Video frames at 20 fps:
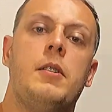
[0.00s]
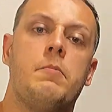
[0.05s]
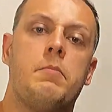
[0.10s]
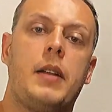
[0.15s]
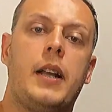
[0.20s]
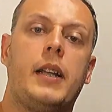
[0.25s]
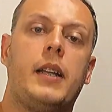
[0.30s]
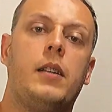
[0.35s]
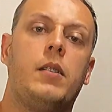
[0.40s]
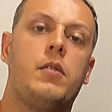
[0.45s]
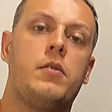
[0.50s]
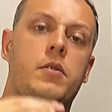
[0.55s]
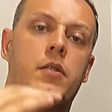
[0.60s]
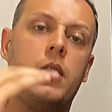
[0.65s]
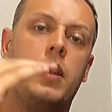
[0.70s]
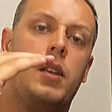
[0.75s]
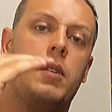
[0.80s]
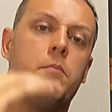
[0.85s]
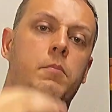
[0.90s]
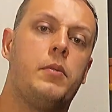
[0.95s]
para que nós
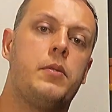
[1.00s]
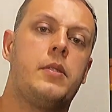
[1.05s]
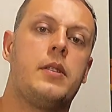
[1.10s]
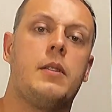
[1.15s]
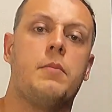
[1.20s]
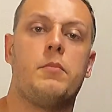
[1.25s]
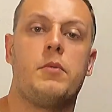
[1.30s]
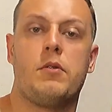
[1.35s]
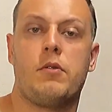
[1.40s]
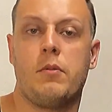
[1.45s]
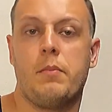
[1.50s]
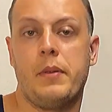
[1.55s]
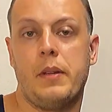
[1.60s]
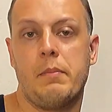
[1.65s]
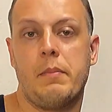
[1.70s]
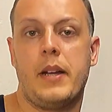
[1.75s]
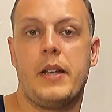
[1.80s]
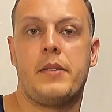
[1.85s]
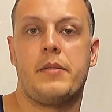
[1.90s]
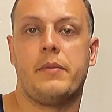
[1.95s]
possamos subir
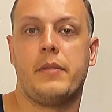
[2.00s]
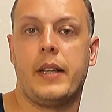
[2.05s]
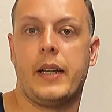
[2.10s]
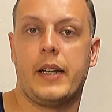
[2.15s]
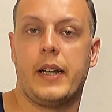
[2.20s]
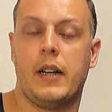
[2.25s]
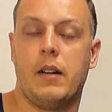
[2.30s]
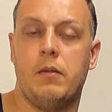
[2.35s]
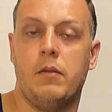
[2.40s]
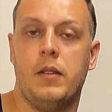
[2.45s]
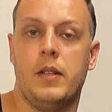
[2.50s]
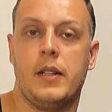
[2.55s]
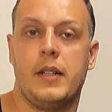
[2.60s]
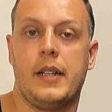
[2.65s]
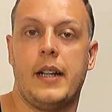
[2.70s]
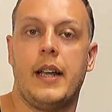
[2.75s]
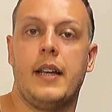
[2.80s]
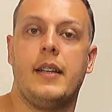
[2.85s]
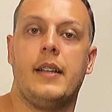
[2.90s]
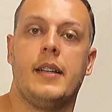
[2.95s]
mais um degrau
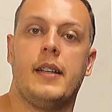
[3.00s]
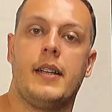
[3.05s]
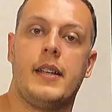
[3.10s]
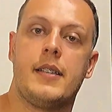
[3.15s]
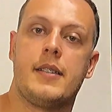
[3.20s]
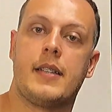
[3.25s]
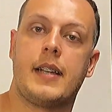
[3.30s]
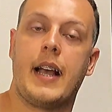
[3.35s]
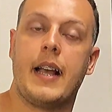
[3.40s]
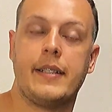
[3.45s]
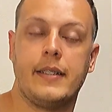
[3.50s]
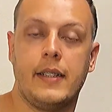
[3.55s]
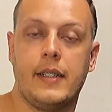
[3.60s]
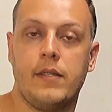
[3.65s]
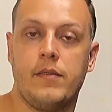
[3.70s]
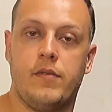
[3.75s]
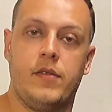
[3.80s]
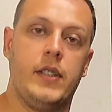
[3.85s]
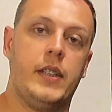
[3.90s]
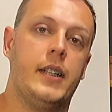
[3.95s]
na escada da
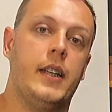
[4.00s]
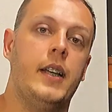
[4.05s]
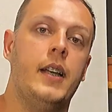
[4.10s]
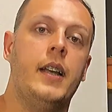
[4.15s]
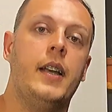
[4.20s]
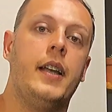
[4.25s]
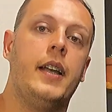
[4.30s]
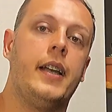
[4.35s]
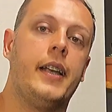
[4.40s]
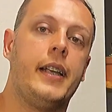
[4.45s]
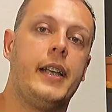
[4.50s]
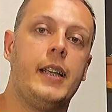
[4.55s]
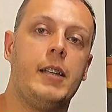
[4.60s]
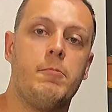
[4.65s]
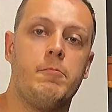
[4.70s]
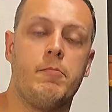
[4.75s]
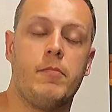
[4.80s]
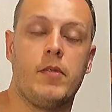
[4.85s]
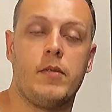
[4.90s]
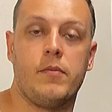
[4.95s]
vida. E
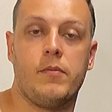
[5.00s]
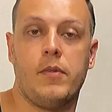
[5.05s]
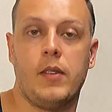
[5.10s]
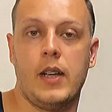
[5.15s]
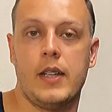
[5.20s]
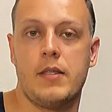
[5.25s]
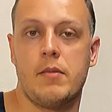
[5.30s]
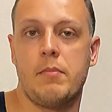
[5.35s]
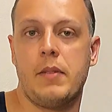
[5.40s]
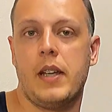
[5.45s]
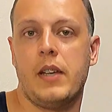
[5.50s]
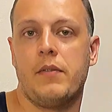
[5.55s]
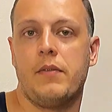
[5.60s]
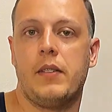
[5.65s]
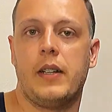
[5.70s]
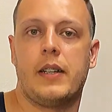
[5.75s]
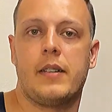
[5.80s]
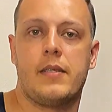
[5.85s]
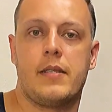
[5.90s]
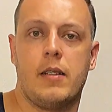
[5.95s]
faça uma
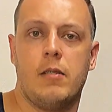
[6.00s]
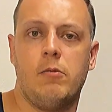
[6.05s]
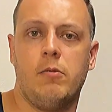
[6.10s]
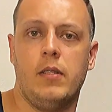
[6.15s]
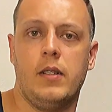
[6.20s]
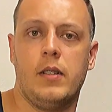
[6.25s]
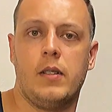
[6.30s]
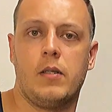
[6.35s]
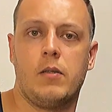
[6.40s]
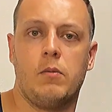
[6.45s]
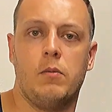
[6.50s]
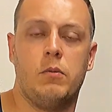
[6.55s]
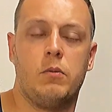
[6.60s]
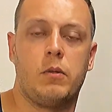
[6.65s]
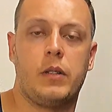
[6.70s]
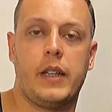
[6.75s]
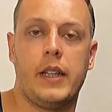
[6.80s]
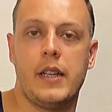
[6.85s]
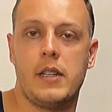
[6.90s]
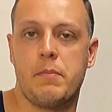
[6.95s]
reflexão o
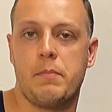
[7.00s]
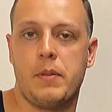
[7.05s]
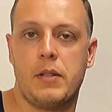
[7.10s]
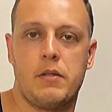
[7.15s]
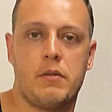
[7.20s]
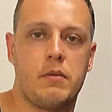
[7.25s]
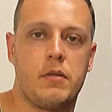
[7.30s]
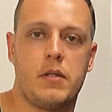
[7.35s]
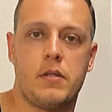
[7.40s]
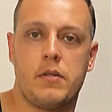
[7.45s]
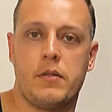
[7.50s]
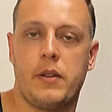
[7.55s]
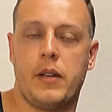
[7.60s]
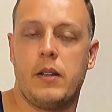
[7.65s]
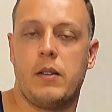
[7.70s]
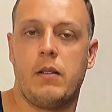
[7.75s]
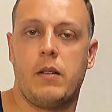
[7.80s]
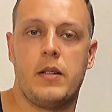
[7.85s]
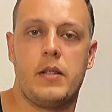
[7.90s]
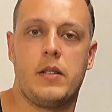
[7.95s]
que as pessoas ao seu
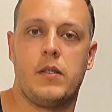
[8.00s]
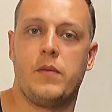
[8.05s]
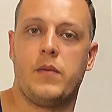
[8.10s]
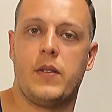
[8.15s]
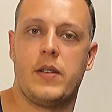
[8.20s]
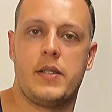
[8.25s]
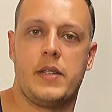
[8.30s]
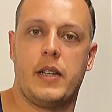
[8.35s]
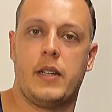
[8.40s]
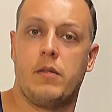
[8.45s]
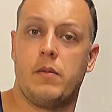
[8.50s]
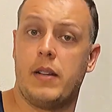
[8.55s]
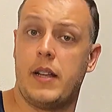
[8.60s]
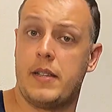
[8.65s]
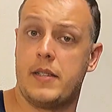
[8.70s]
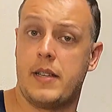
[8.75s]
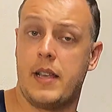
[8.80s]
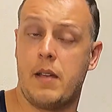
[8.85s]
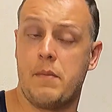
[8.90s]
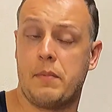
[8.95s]
redor estão fazendo
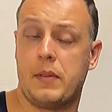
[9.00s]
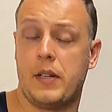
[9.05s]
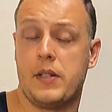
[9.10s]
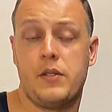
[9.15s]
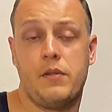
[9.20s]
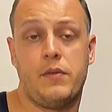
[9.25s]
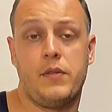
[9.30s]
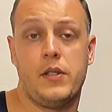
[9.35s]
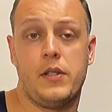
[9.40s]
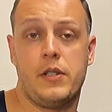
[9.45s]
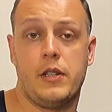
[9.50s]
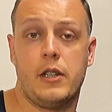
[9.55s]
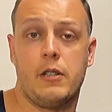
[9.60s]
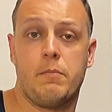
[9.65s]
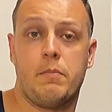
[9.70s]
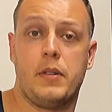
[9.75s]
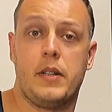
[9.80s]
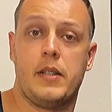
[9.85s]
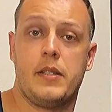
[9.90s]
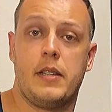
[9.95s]
nessa época de fim de ano,
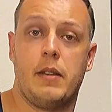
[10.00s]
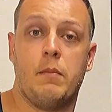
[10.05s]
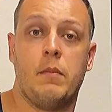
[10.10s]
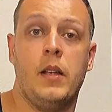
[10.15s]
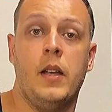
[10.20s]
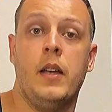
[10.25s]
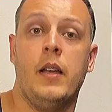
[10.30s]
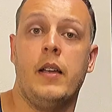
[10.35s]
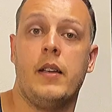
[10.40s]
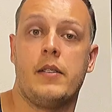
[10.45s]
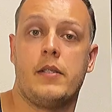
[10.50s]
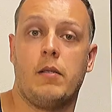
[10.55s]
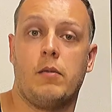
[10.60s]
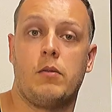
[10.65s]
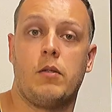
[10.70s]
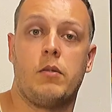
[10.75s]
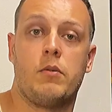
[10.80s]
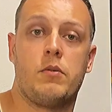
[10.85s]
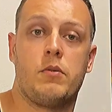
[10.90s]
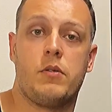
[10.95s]
por exemplo. Estão
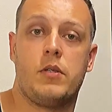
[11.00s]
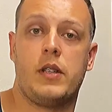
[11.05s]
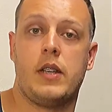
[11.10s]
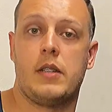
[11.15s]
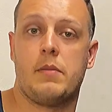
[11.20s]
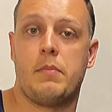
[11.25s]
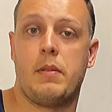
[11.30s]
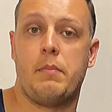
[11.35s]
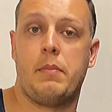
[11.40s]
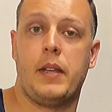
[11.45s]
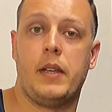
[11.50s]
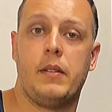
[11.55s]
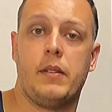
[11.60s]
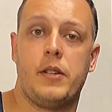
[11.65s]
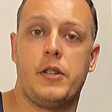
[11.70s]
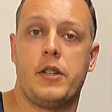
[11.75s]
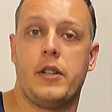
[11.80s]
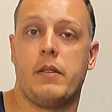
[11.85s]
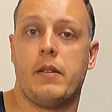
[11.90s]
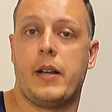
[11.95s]
todos os dias bebendo,
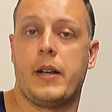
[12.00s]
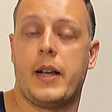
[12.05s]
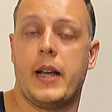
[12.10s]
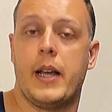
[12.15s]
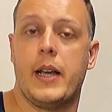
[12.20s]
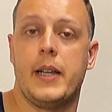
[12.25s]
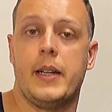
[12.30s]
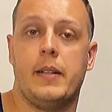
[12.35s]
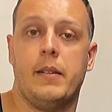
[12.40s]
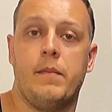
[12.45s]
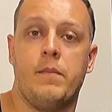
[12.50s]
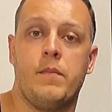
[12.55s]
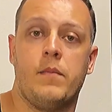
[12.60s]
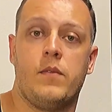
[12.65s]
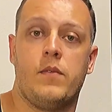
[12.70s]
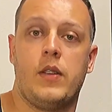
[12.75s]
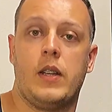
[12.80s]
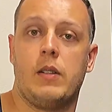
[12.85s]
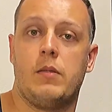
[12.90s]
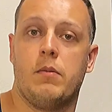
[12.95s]
enchendo a cara,
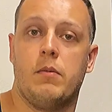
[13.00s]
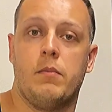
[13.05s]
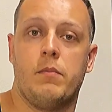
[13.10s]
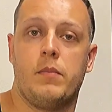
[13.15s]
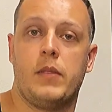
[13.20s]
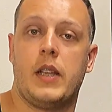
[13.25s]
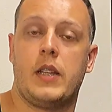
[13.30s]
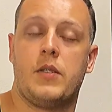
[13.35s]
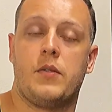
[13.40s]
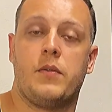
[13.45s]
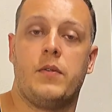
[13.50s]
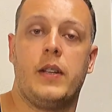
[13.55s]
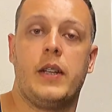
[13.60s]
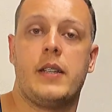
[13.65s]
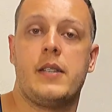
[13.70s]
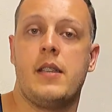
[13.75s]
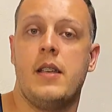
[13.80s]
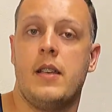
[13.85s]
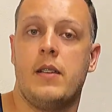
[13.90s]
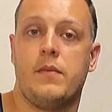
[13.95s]
vendo
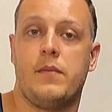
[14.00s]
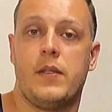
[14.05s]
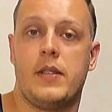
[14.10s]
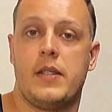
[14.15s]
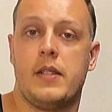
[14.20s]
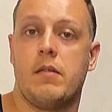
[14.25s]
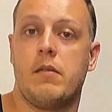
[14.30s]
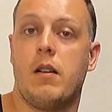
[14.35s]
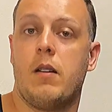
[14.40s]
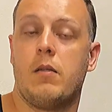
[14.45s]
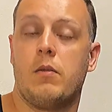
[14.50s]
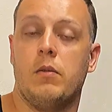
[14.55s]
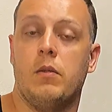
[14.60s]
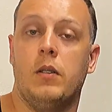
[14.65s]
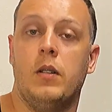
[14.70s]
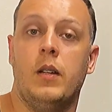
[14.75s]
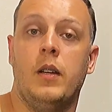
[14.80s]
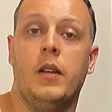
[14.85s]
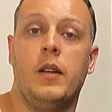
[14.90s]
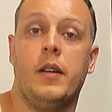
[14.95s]
Netflix, fazendo algo,
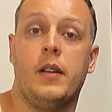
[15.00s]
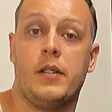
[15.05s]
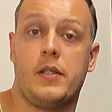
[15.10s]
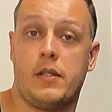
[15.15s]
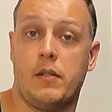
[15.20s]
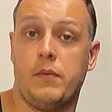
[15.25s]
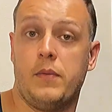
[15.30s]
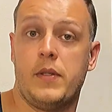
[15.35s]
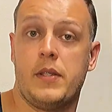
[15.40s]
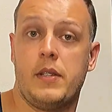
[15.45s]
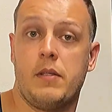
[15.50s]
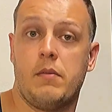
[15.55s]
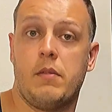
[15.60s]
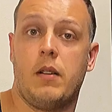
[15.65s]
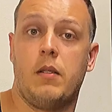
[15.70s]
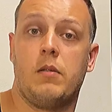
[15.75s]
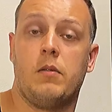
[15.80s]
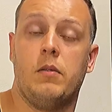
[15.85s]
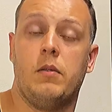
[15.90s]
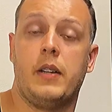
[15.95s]
estão fazendo
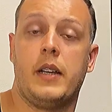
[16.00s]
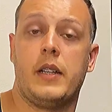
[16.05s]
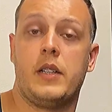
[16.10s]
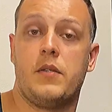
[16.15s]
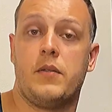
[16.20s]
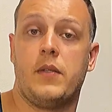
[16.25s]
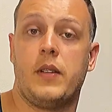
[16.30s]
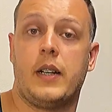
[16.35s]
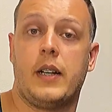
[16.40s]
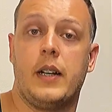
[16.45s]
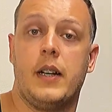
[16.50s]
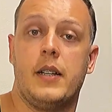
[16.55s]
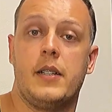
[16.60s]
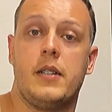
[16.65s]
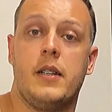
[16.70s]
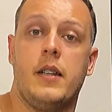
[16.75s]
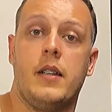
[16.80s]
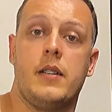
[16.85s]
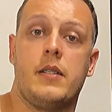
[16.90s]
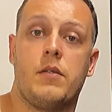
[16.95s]
algo edificante,
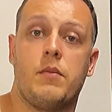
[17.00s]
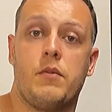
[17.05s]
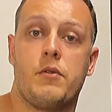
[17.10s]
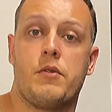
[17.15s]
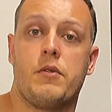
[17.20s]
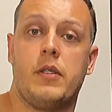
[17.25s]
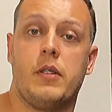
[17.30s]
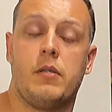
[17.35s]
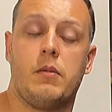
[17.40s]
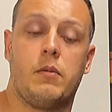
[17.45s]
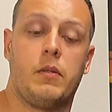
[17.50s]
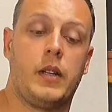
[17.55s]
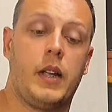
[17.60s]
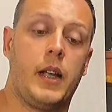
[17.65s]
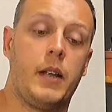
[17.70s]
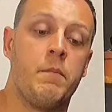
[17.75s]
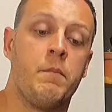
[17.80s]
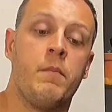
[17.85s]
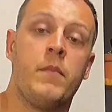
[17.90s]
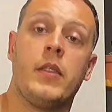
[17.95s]
estão ajudando
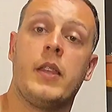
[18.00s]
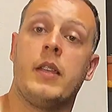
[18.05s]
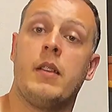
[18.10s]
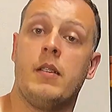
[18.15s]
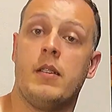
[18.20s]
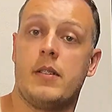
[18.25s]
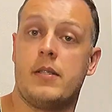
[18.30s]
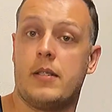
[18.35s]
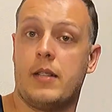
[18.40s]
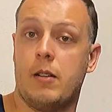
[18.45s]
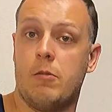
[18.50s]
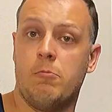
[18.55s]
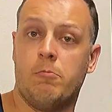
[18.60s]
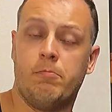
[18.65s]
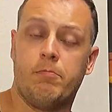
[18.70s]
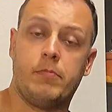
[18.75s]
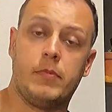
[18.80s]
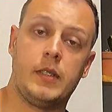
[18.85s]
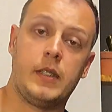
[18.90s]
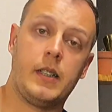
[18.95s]
alguém, estão
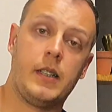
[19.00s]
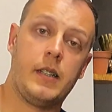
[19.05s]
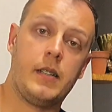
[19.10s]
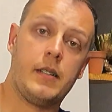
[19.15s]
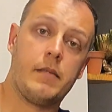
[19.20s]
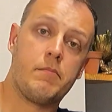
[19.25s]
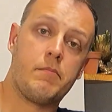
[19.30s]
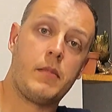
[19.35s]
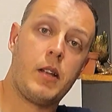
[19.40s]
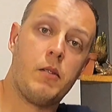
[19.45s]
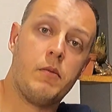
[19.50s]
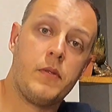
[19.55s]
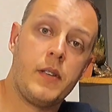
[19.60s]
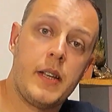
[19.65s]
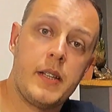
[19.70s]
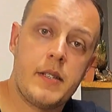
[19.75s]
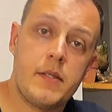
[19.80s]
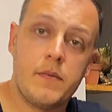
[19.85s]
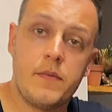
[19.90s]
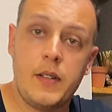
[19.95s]

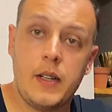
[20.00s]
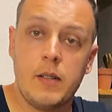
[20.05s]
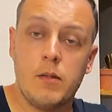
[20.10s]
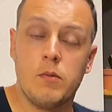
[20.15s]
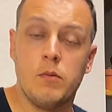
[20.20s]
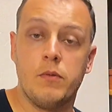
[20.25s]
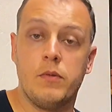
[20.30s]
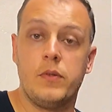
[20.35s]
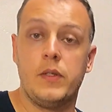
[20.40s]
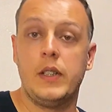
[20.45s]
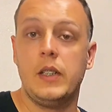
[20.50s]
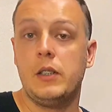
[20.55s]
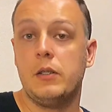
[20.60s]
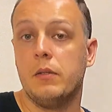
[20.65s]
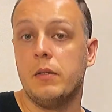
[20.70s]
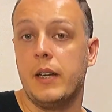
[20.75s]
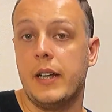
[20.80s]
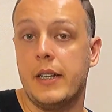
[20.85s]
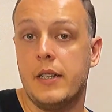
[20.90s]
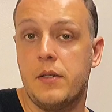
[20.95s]
talvez vendo um vídeo
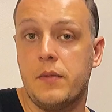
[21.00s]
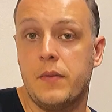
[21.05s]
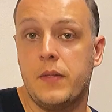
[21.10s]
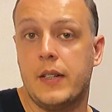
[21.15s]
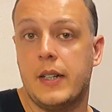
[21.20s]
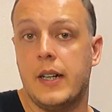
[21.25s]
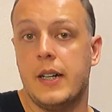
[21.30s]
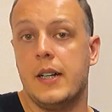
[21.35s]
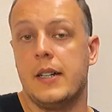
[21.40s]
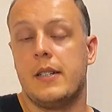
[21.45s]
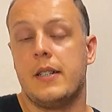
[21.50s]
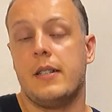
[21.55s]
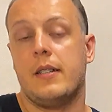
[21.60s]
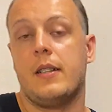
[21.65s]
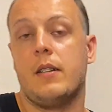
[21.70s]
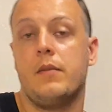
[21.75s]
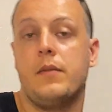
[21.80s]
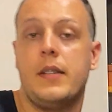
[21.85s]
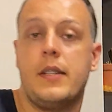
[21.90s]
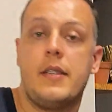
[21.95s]
edificante,
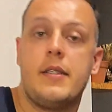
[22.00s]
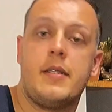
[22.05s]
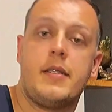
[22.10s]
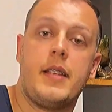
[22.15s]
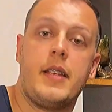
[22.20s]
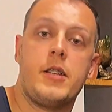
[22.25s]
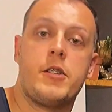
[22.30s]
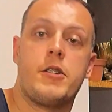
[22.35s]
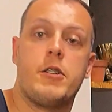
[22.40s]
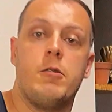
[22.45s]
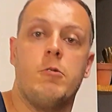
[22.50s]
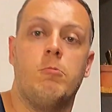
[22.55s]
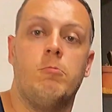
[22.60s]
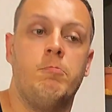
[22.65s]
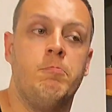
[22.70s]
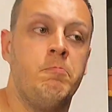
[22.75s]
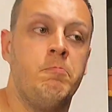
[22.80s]
talvez estejam,